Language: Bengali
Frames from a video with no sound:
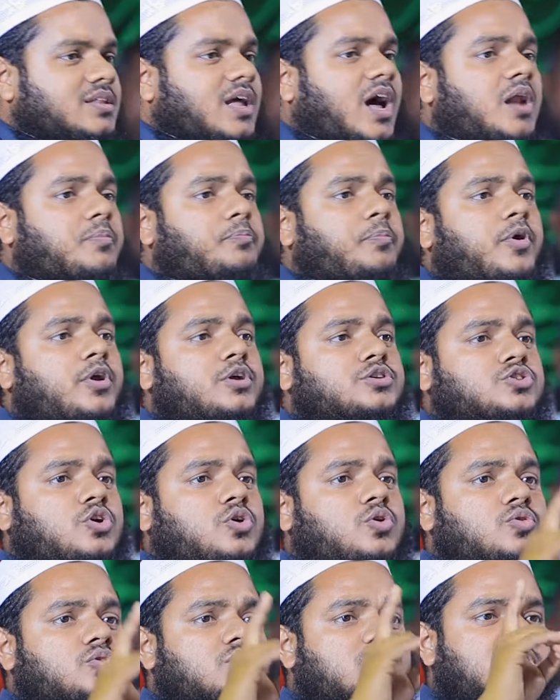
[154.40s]
তারপরে
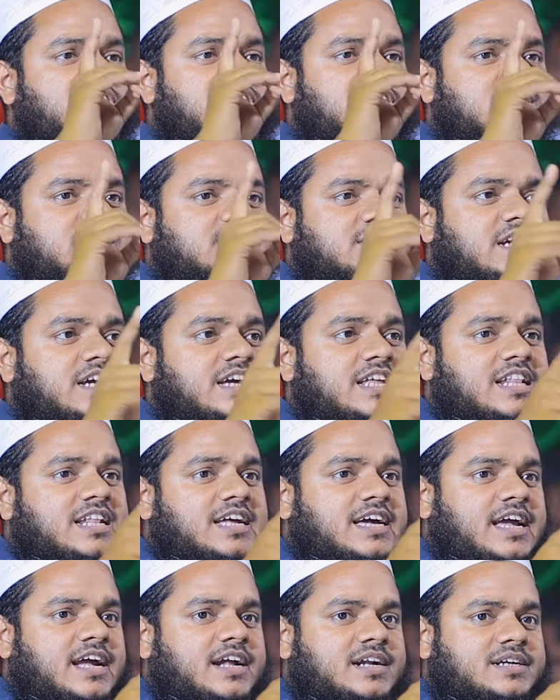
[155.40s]
যখন তিনি জেল
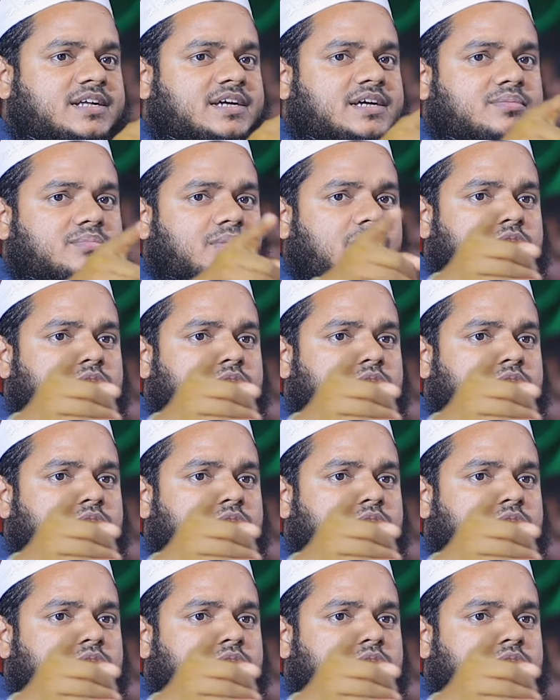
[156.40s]
খেটে